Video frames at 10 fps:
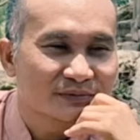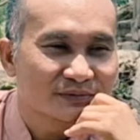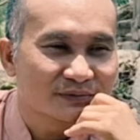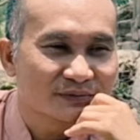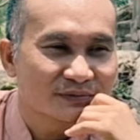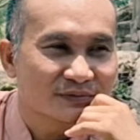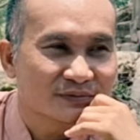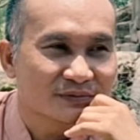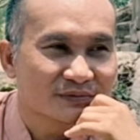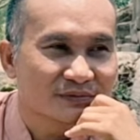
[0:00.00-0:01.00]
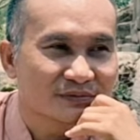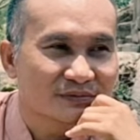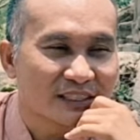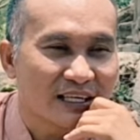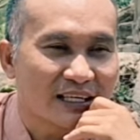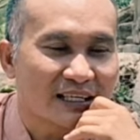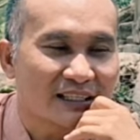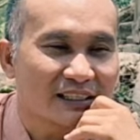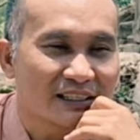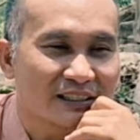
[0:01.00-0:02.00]
ừ a là
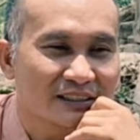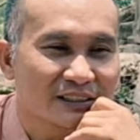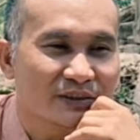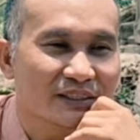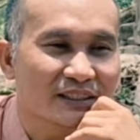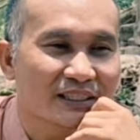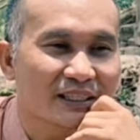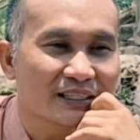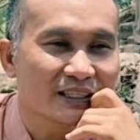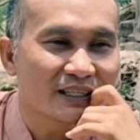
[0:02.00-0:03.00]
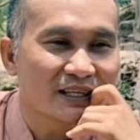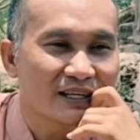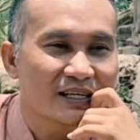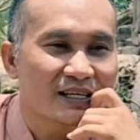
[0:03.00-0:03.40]
cái gì chứ tứ chi là cái gì